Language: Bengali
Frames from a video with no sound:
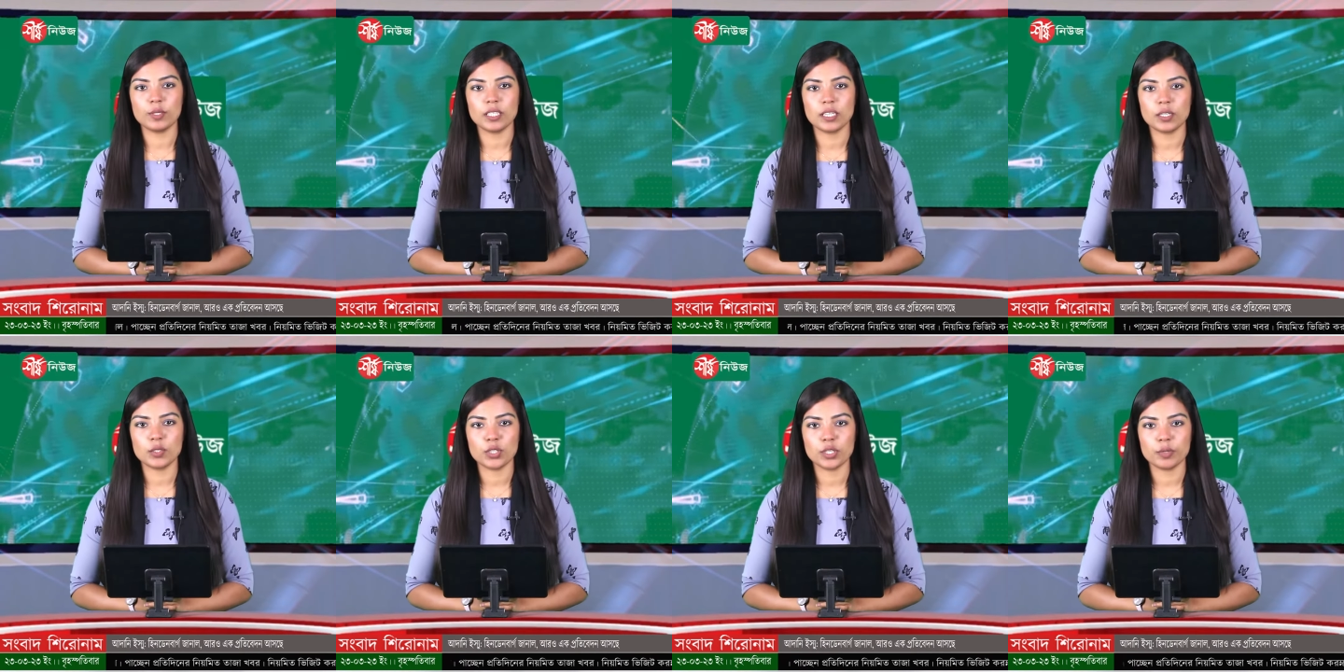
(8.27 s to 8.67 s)

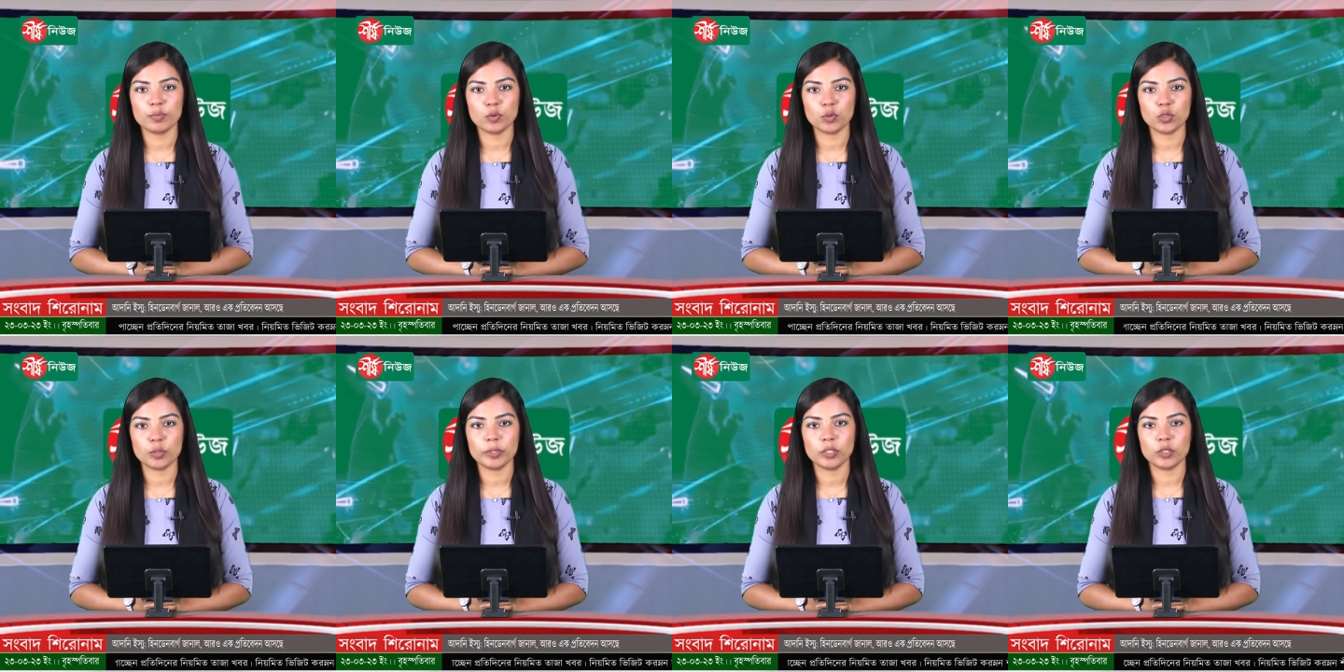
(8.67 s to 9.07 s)
রিসার্চের
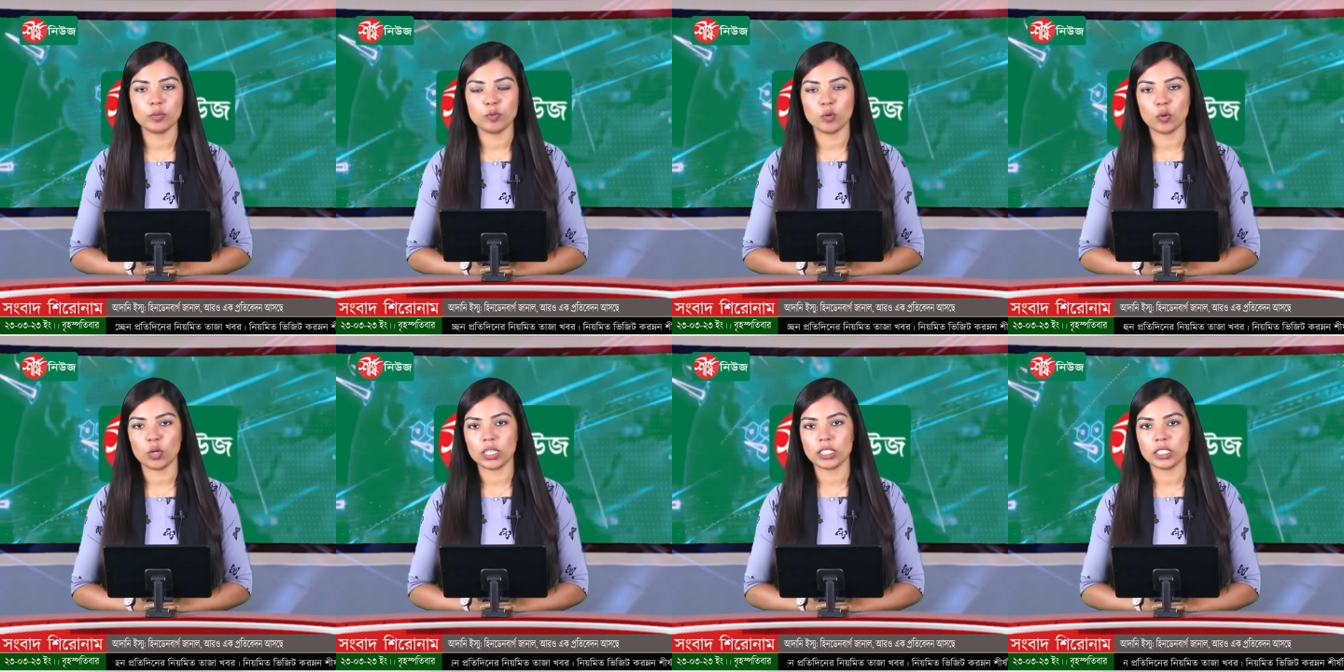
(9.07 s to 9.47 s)
প্রতিবেদন
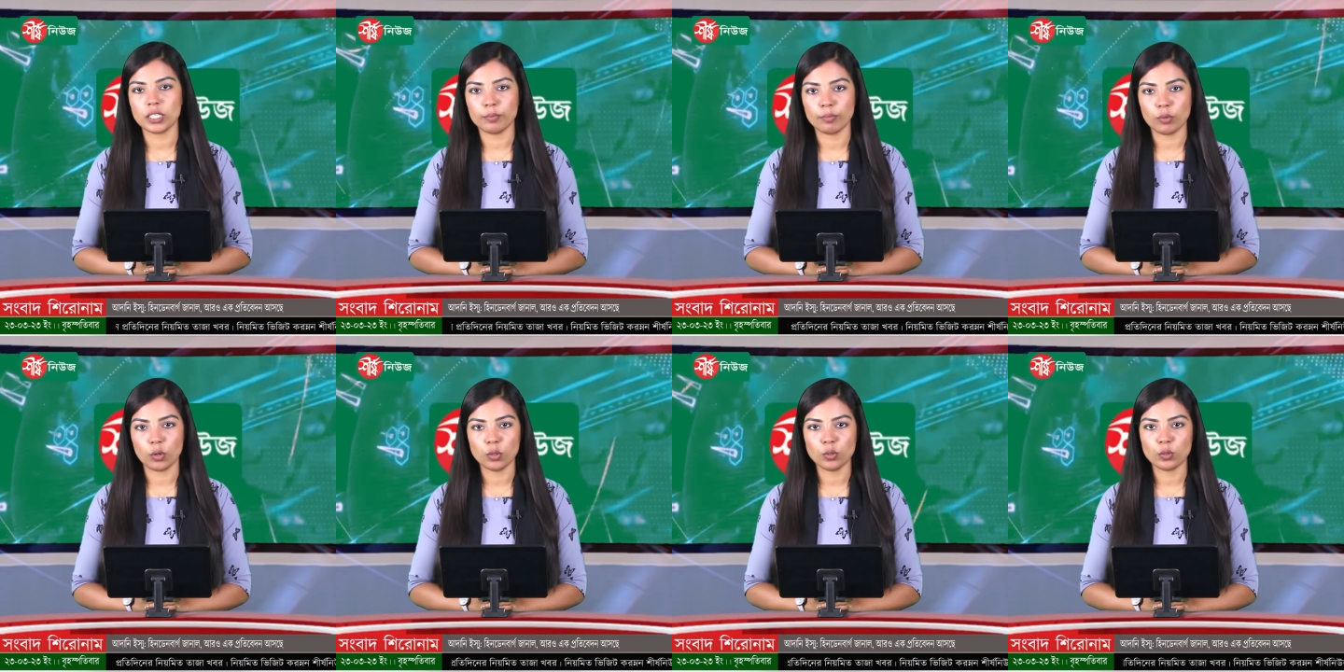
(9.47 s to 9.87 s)

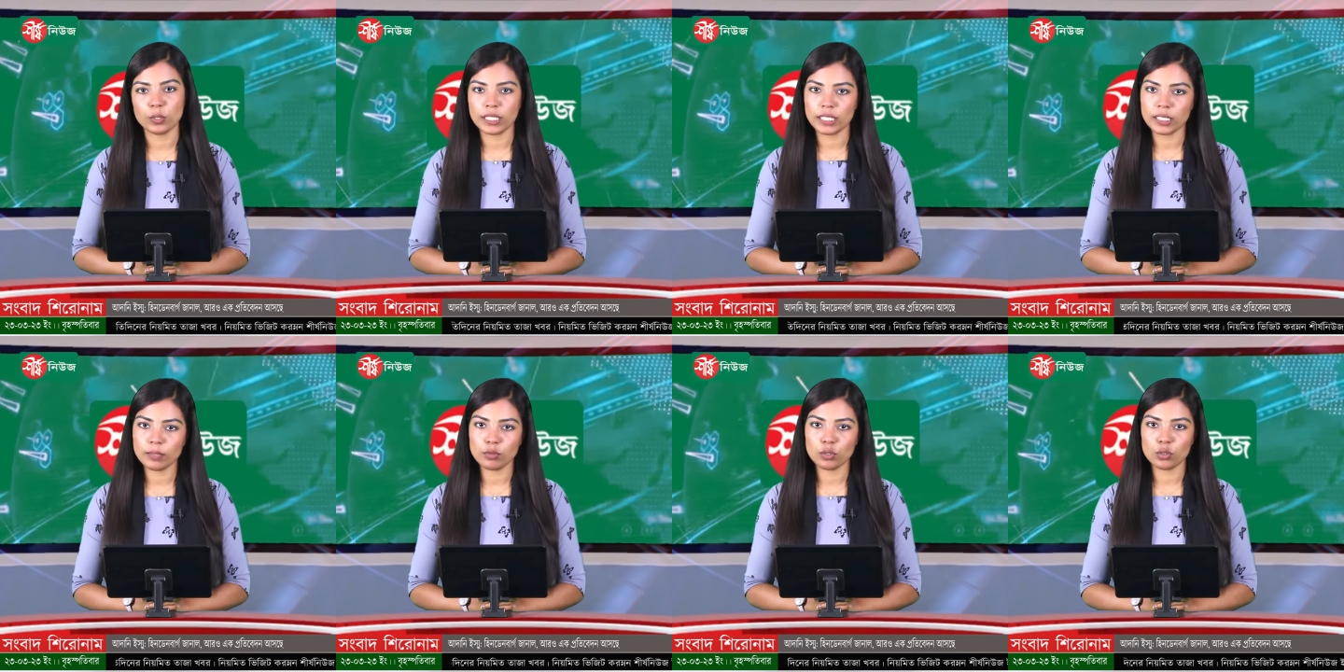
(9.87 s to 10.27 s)
প্রকাশের পর
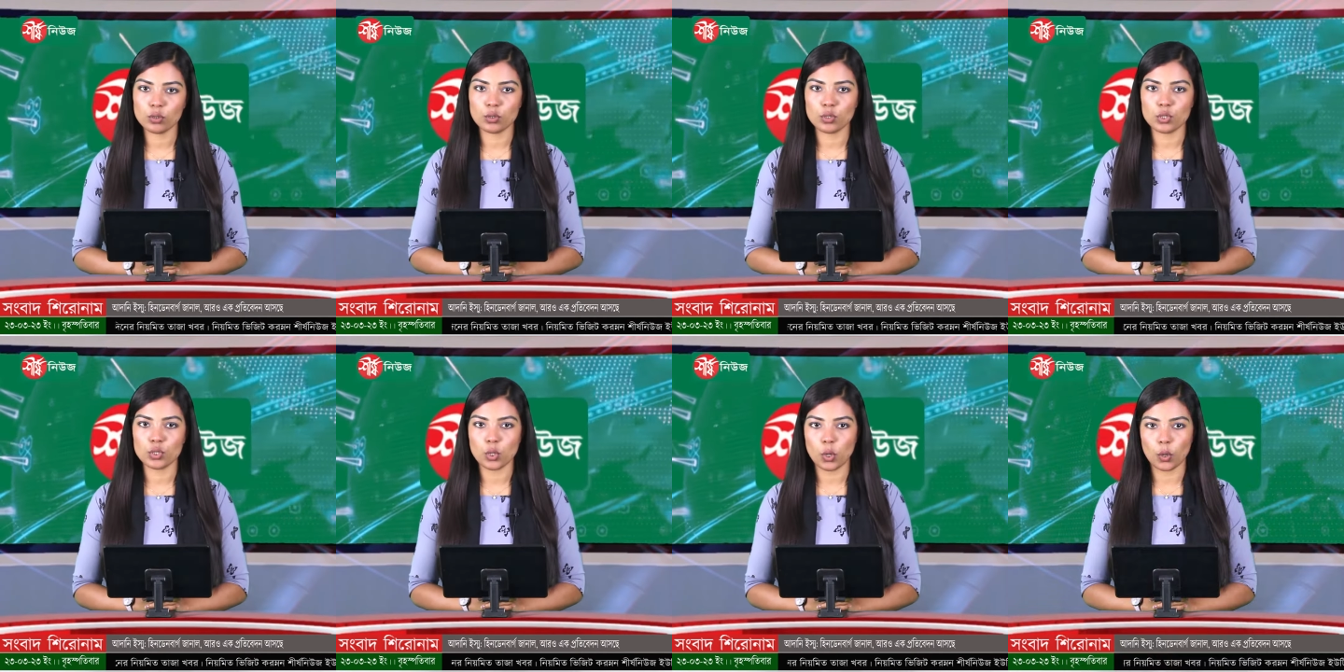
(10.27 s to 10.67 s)

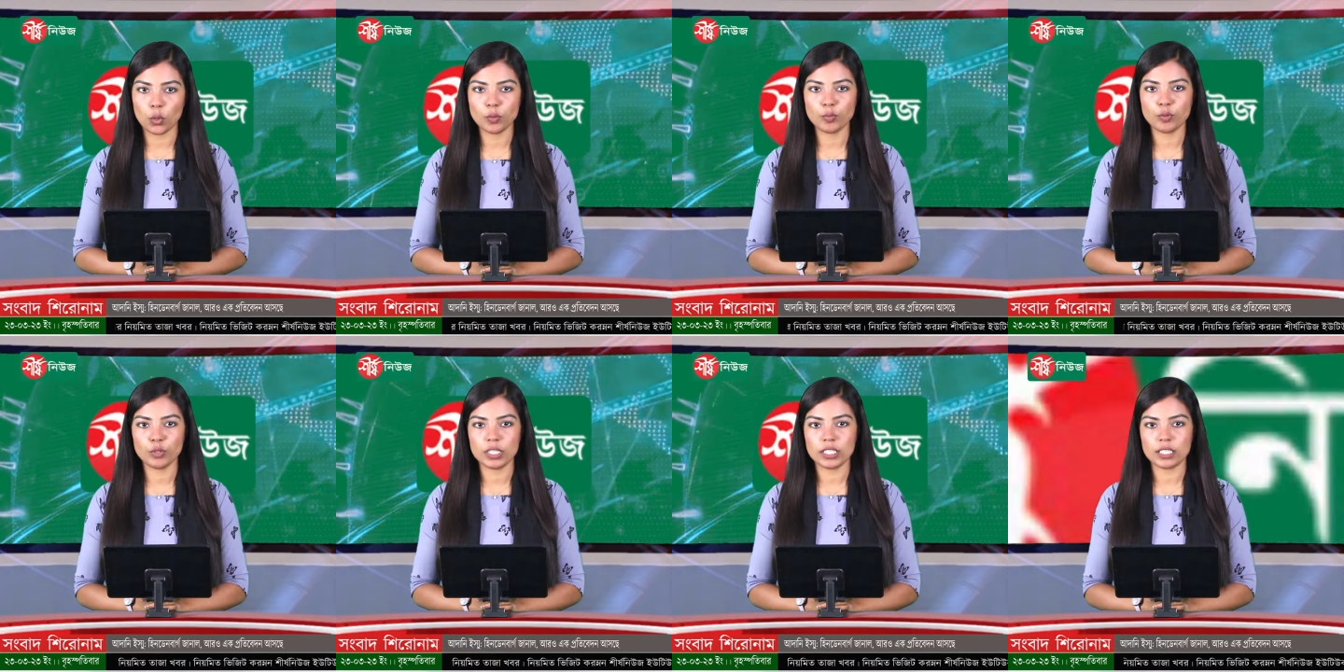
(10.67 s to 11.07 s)
রীতিমতো
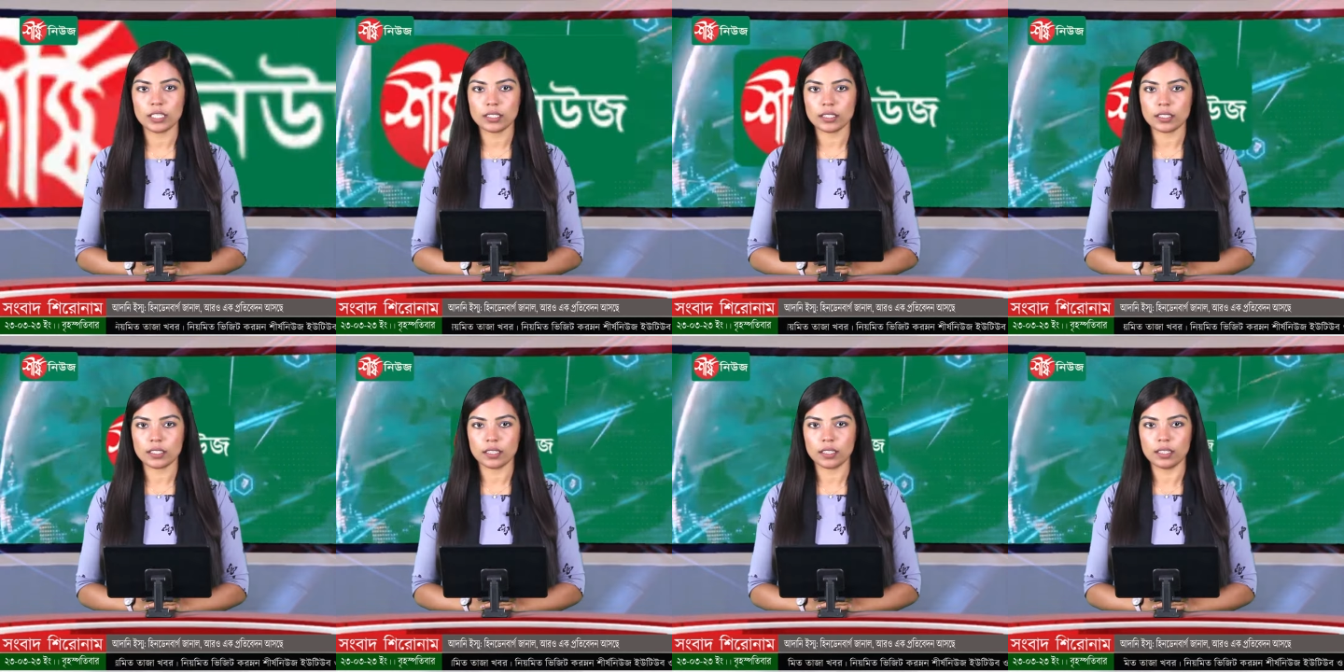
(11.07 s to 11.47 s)
ঝড় বয়ে
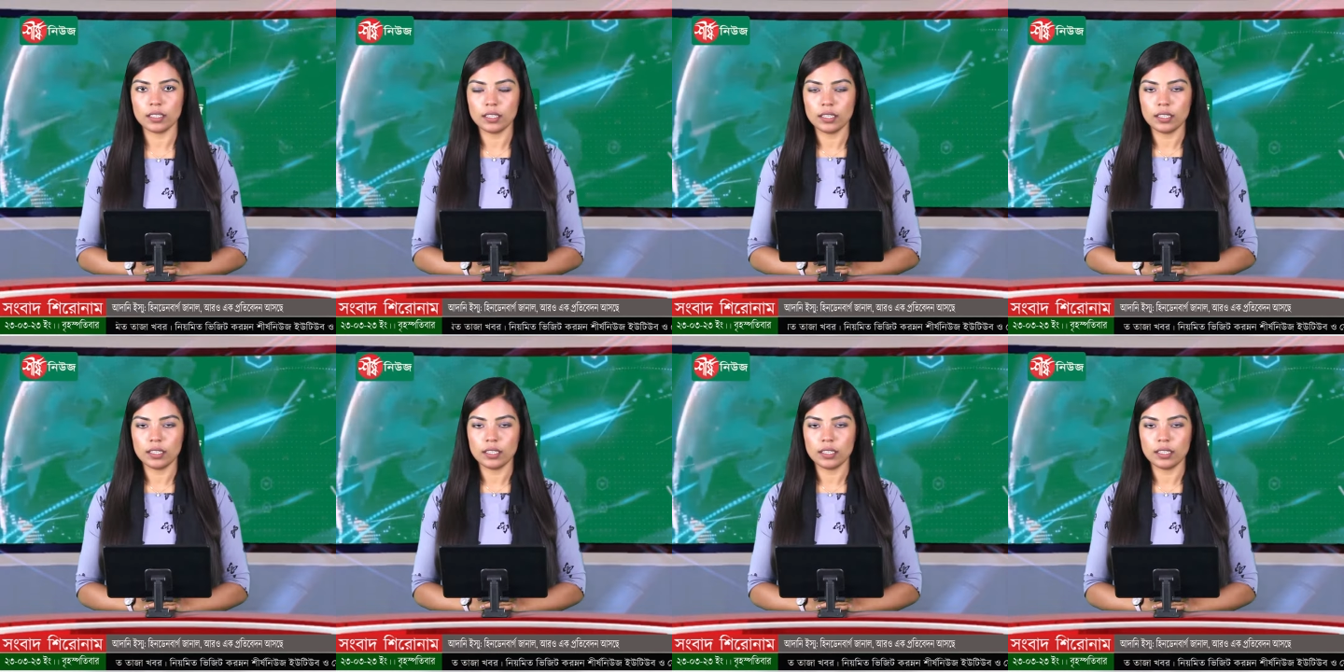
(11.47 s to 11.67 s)
যাচ্ছে